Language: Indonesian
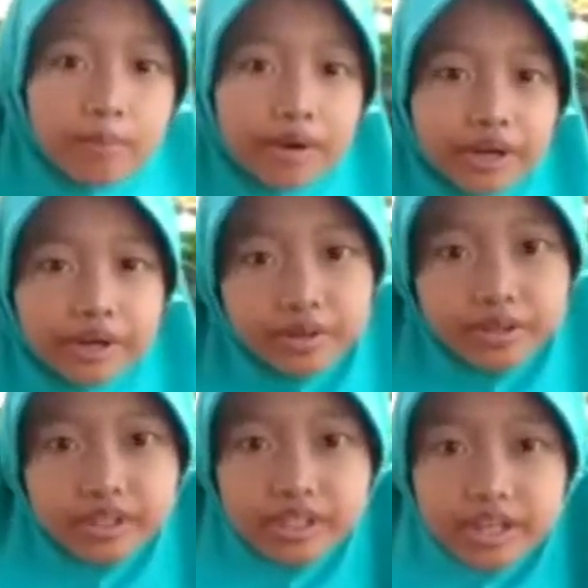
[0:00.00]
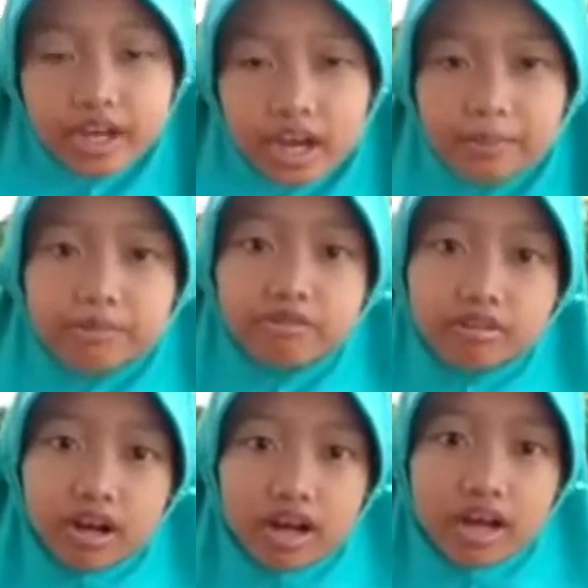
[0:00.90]
Penuh dengan
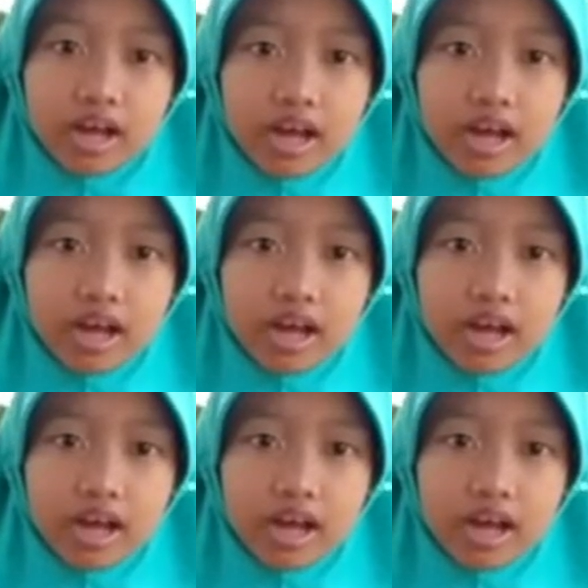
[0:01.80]
bunga